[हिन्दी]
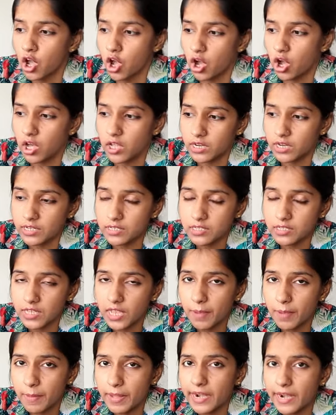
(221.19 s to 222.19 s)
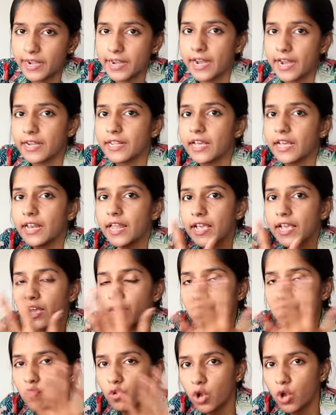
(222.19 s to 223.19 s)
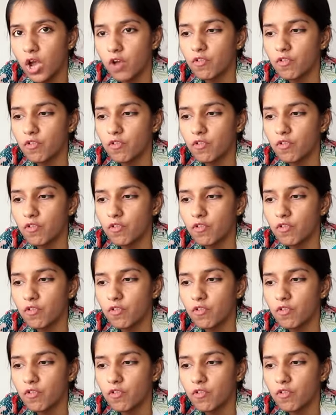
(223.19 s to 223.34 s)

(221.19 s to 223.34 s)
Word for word: और इससे हमारा नेट का लहंगा फुगा